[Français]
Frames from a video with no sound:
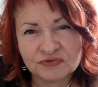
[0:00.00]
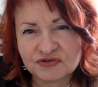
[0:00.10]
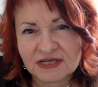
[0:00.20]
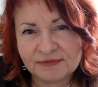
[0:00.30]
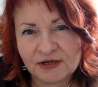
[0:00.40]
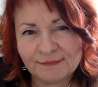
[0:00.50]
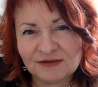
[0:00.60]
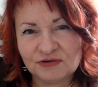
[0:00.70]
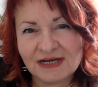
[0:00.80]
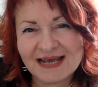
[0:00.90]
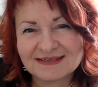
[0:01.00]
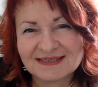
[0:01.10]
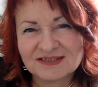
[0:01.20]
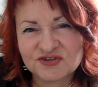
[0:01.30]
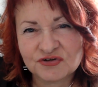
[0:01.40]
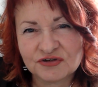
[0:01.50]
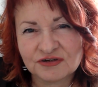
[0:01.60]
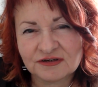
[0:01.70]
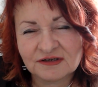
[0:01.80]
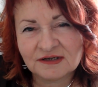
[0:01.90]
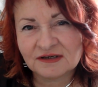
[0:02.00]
tout simplement une lassitude.